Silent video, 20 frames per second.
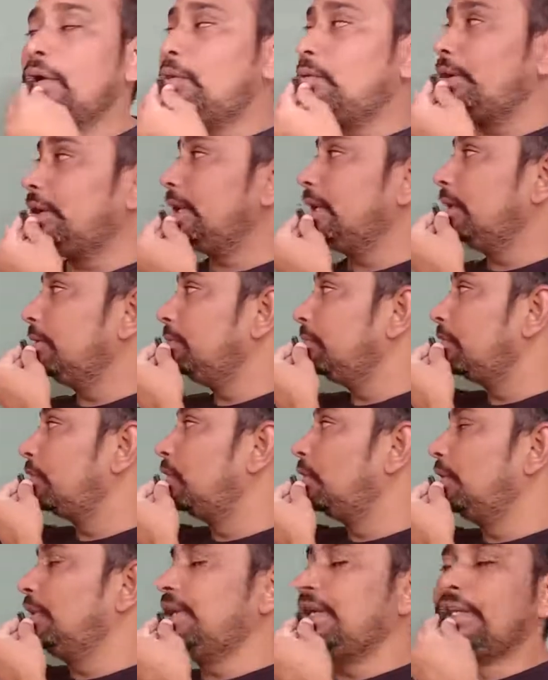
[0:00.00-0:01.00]
उन्हें हम
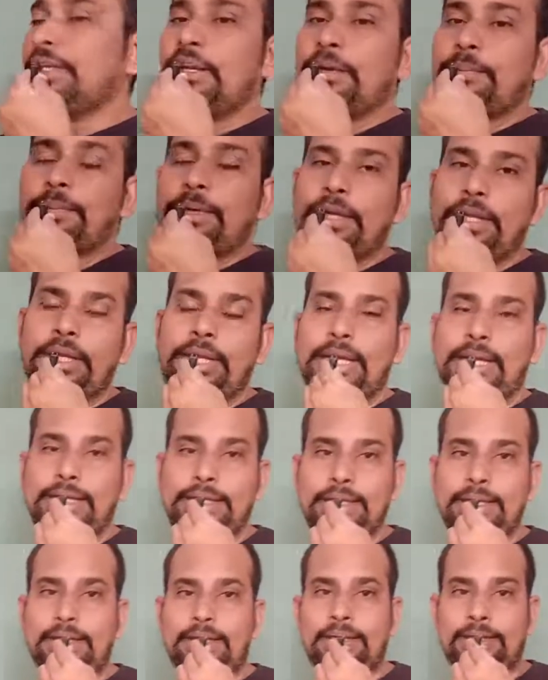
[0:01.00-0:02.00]
गोलीय दर्पण
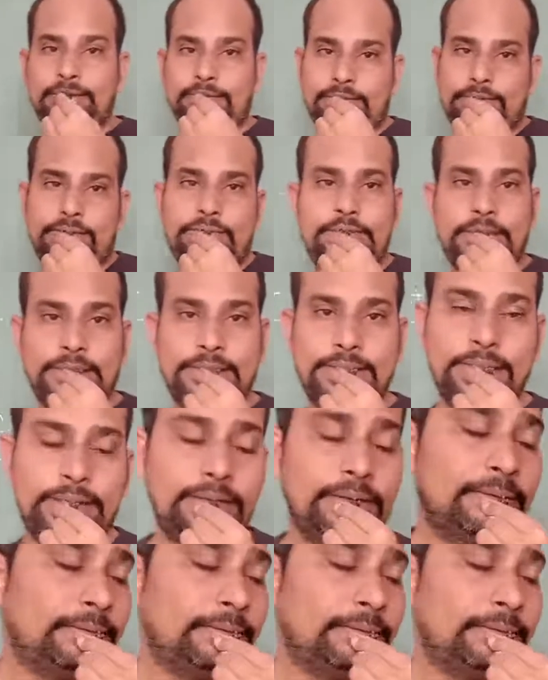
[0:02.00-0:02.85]
कहते हैं जैसे